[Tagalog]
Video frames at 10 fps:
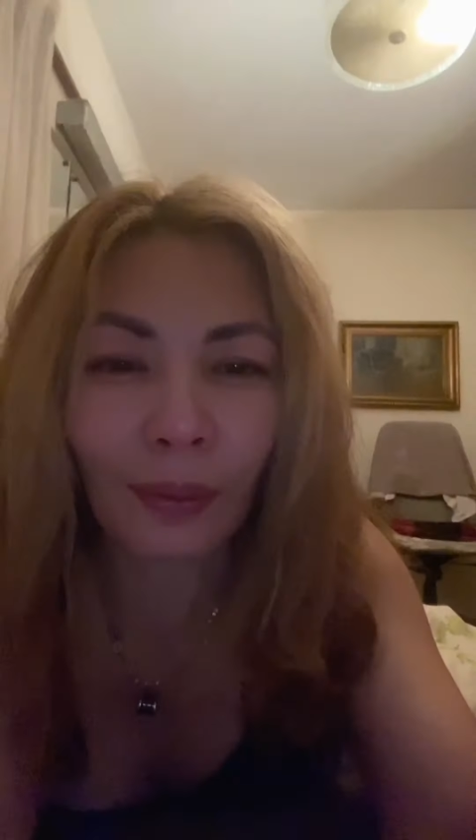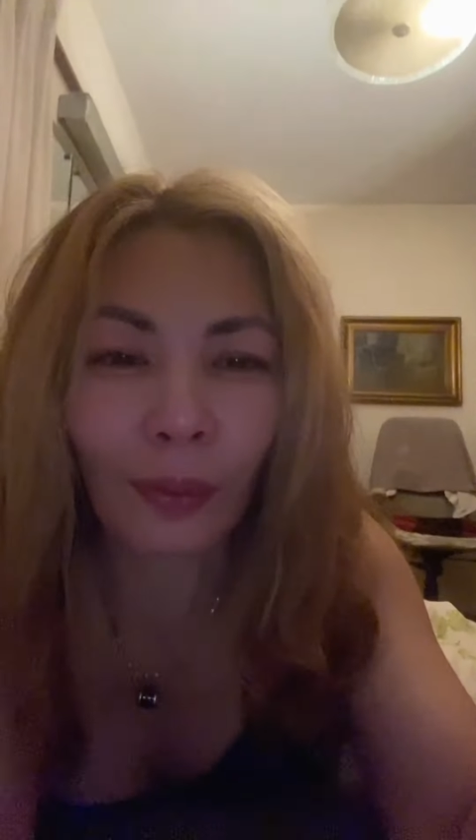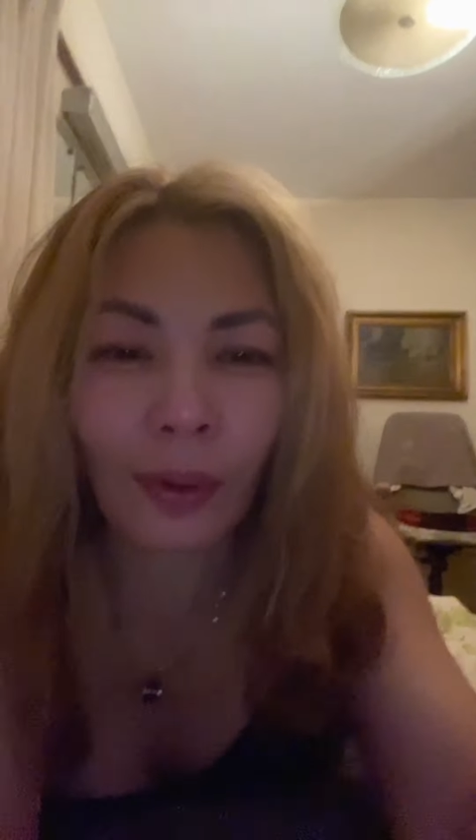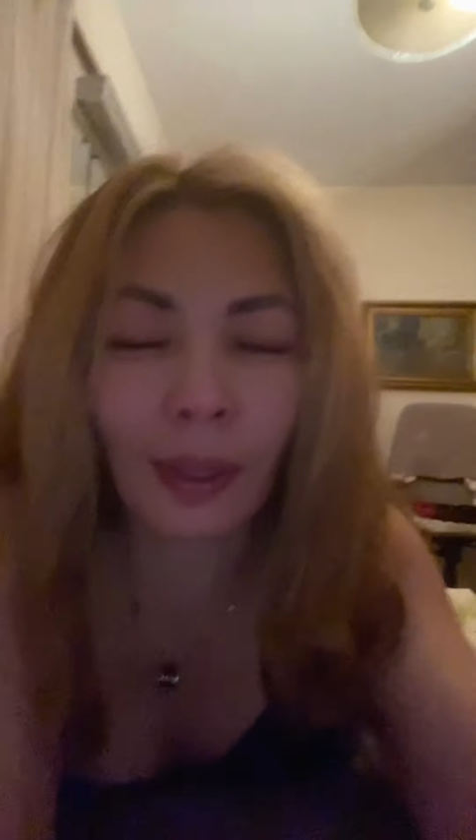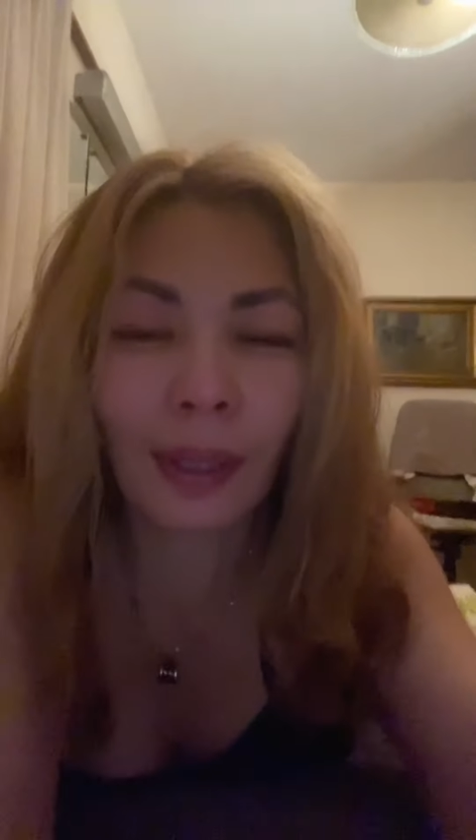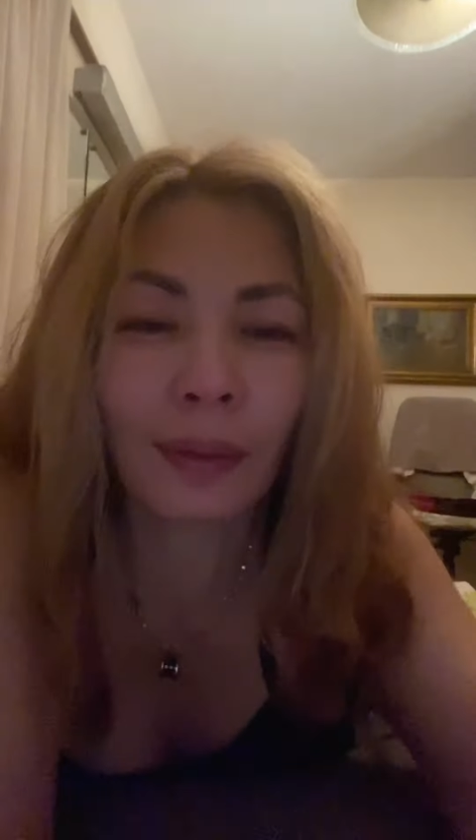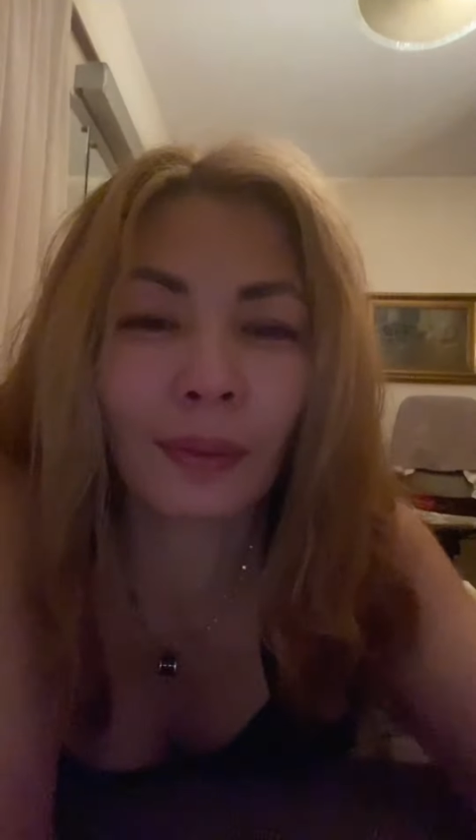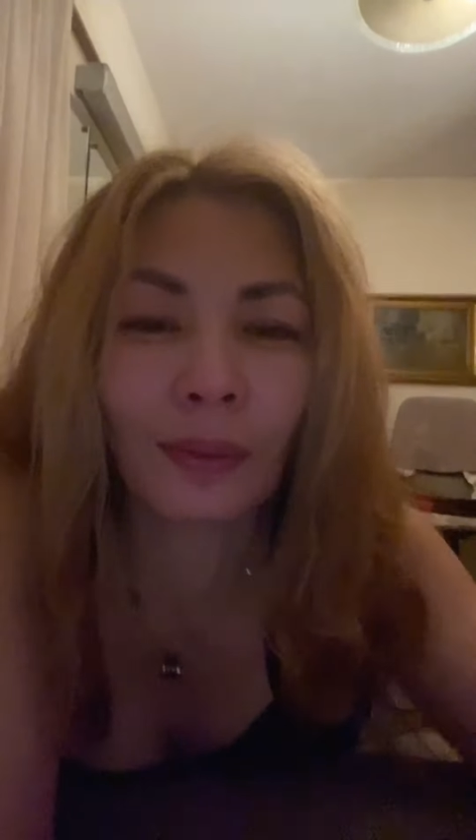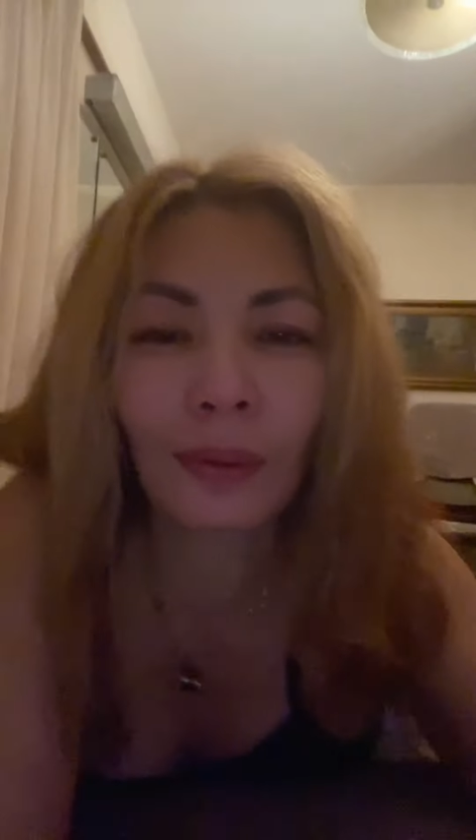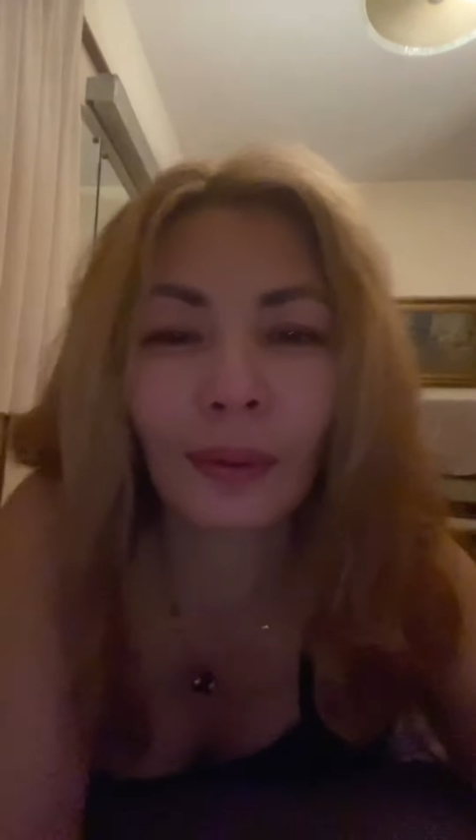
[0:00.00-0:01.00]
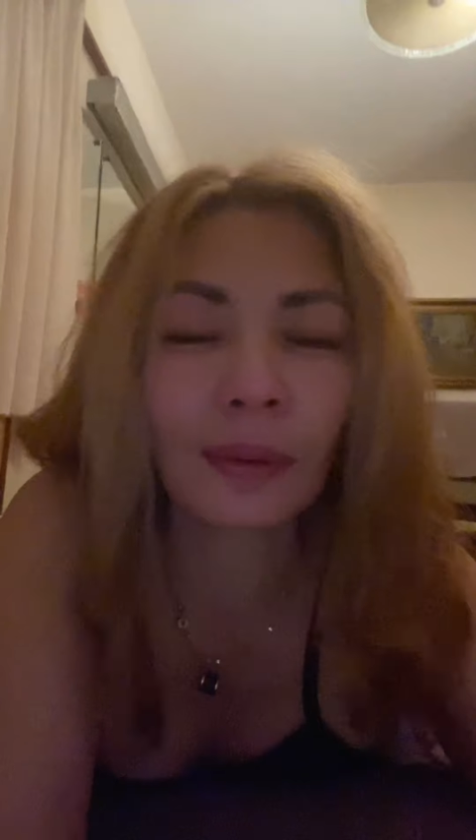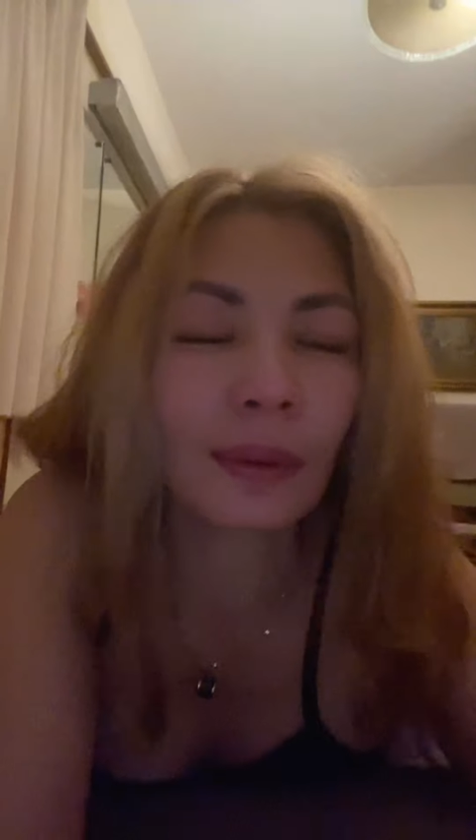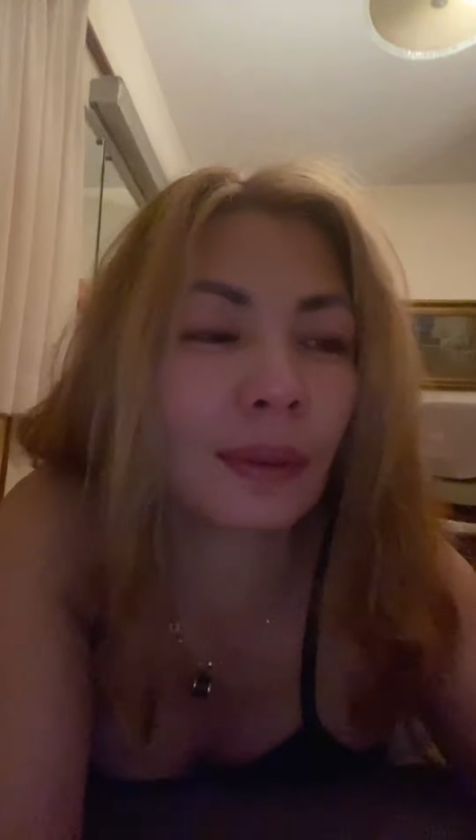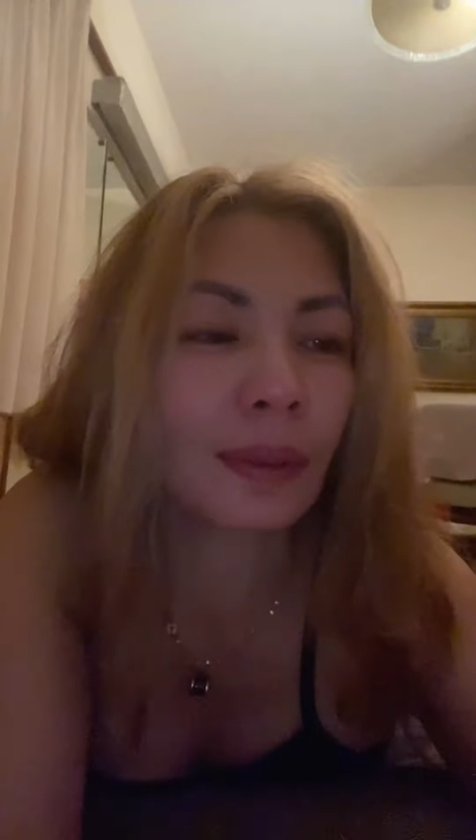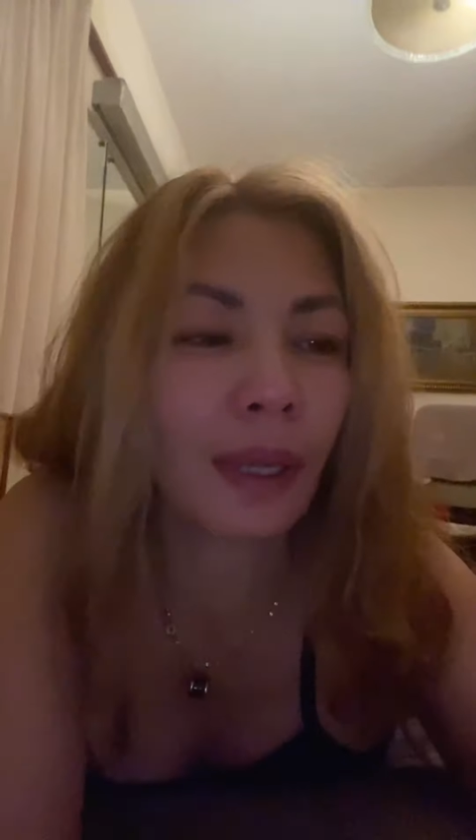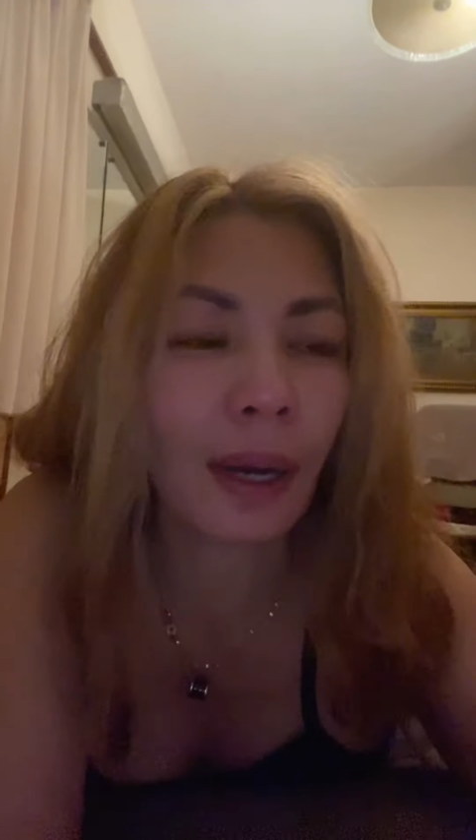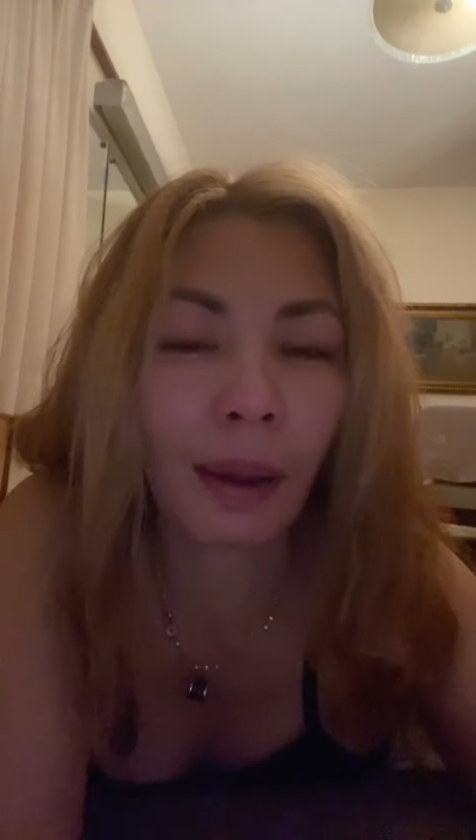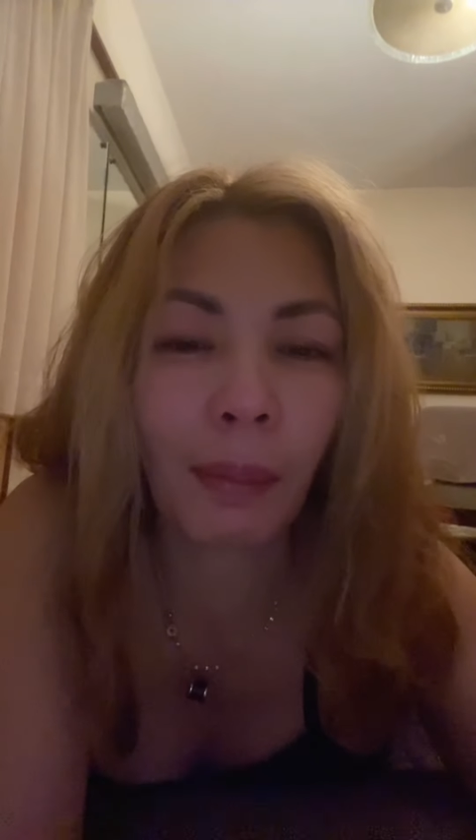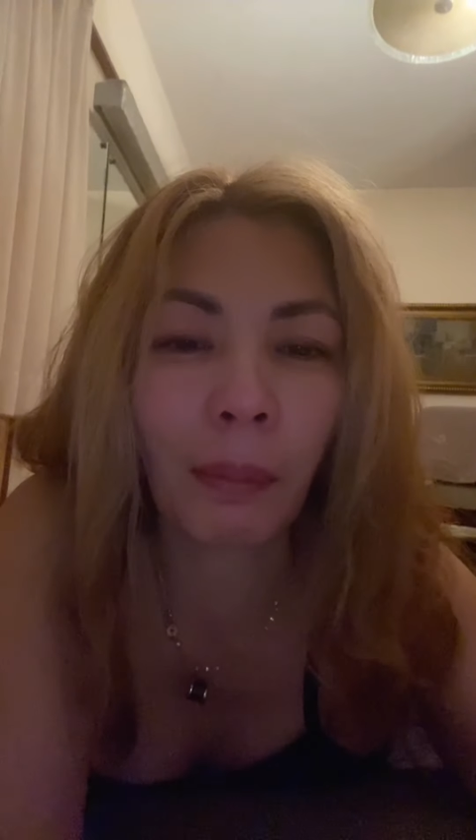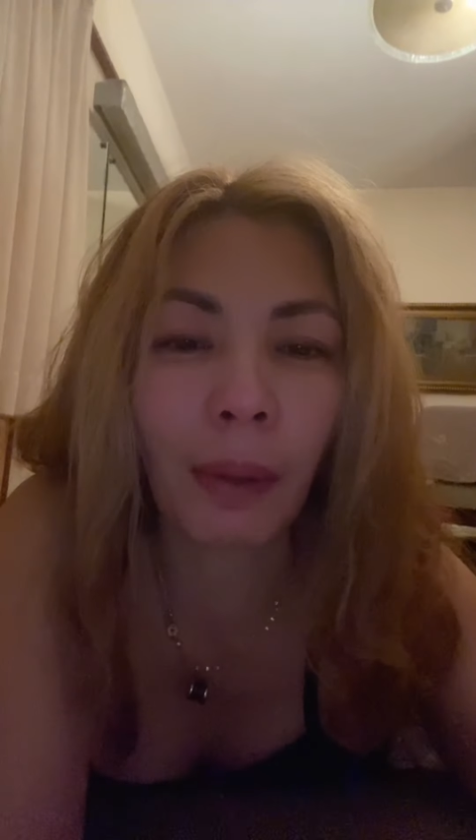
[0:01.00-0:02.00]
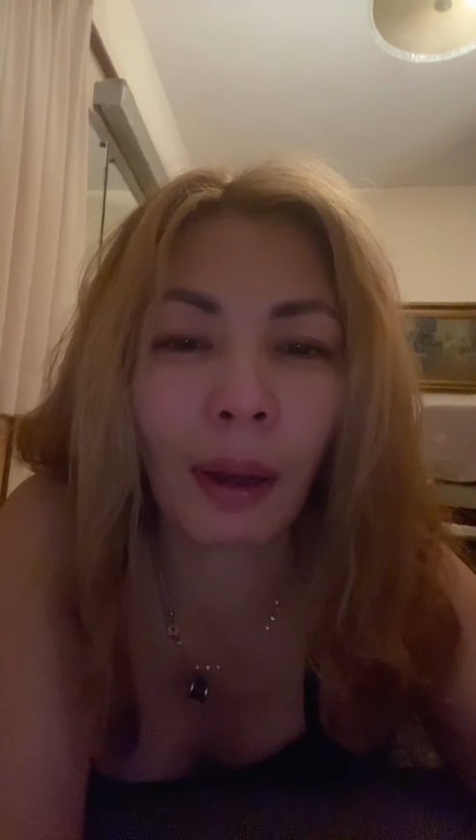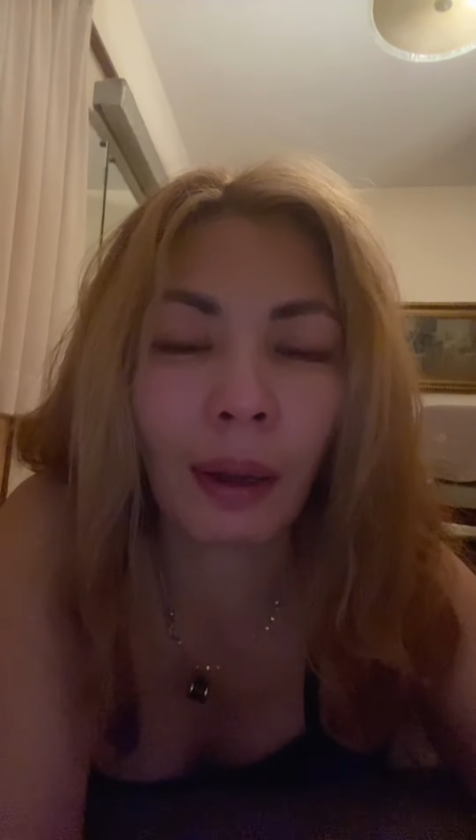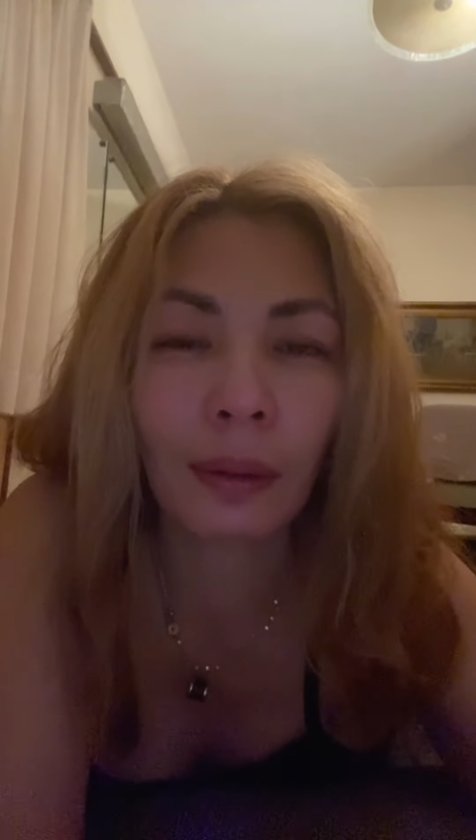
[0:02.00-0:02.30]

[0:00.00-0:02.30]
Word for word: Or ano, drama.